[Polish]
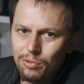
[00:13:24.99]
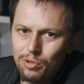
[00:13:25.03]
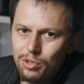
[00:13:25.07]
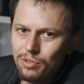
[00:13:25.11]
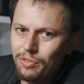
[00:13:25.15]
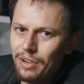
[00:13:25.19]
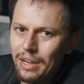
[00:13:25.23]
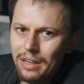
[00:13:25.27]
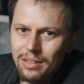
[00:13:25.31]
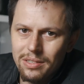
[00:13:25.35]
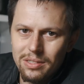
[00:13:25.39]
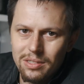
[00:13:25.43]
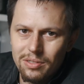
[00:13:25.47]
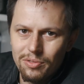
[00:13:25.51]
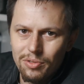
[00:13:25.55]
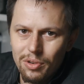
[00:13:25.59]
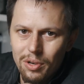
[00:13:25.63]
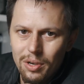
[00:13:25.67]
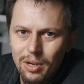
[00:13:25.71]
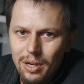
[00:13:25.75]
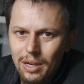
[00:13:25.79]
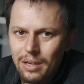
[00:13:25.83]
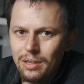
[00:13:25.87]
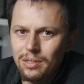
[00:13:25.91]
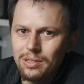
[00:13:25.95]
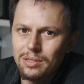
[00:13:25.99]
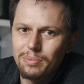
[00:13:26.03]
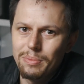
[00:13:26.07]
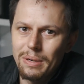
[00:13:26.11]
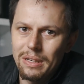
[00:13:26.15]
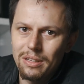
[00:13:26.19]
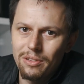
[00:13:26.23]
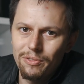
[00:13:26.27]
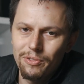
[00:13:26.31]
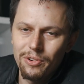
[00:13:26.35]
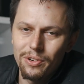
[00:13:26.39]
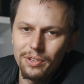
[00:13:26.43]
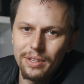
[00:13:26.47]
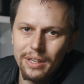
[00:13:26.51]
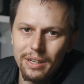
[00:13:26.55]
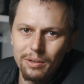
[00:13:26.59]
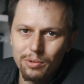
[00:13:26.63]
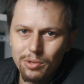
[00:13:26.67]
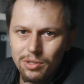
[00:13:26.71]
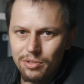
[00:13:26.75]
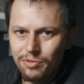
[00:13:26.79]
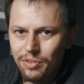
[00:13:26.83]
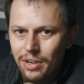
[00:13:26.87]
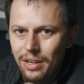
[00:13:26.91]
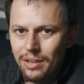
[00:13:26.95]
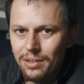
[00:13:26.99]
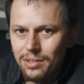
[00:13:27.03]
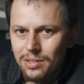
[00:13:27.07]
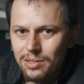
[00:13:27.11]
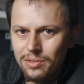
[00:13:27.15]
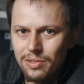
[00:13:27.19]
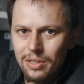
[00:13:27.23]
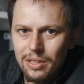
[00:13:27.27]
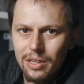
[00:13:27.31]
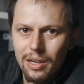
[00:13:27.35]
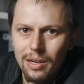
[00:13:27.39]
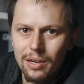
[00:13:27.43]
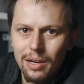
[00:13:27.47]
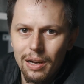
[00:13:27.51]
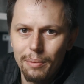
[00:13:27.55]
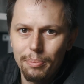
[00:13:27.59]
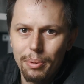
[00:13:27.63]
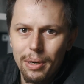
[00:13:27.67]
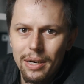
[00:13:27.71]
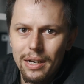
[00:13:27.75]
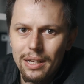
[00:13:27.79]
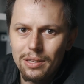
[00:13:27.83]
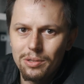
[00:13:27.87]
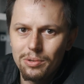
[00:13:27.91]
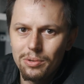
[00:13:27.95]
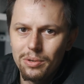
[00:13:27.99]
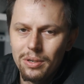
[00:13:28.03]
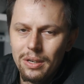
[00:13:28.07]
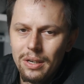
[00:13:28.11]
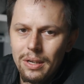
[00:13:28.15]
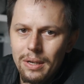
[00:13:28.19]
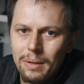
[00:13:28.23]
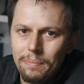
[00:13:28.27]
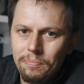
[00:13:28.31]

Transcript: używając zwykłego smartfona, używając zwykłego aparatu